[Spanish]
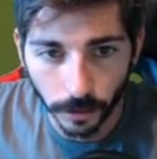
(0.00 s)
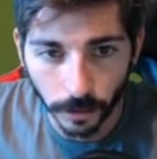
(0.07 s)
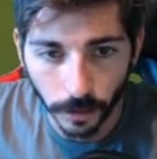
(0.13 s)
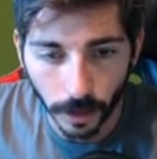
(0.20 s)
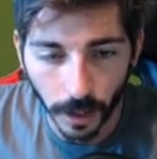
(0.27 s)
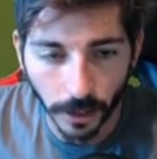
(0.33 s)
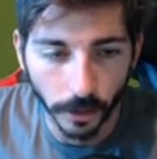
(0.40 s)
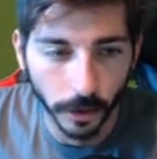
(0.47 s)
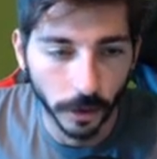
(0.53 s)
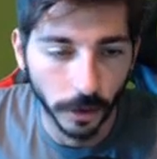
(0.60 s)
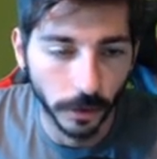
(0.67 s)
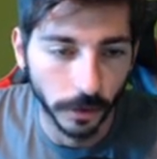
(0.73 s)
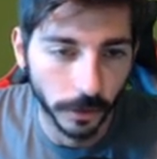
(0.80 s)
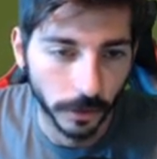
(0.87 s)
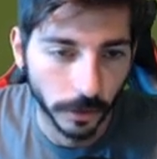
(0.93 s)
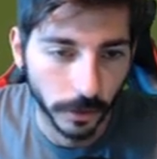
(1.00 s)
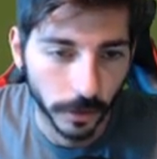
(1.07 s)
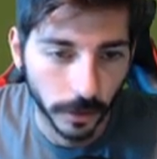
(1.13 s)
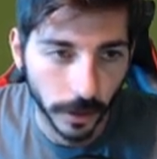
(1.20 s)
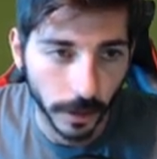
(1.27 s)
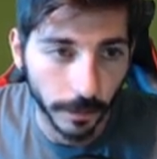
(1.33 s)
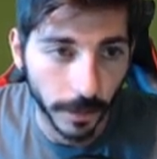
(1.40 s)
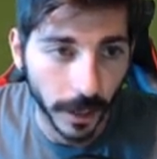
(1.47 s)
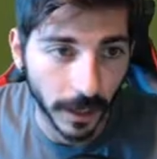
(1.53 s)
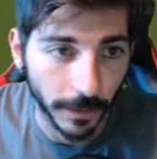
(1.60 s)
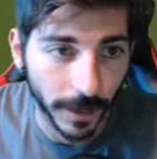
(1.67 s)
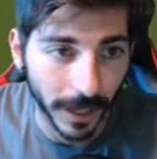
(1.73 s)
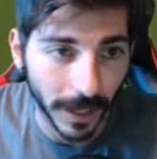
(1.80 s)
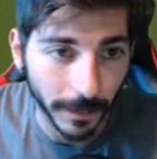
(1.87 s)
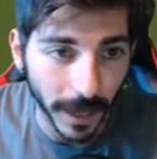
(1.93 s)
Ay, no. Qué mal, qué
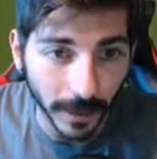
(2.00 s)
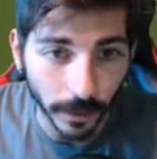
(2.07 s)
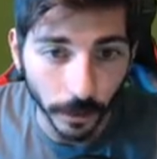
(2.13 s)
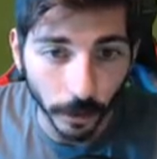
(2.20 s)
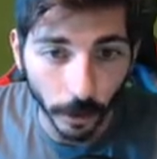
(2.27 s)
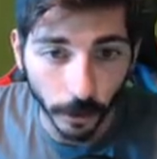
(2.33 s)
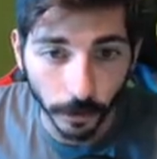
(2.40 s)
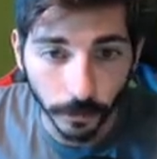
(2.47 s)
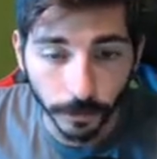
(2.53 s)
mal, qué mal. Gol.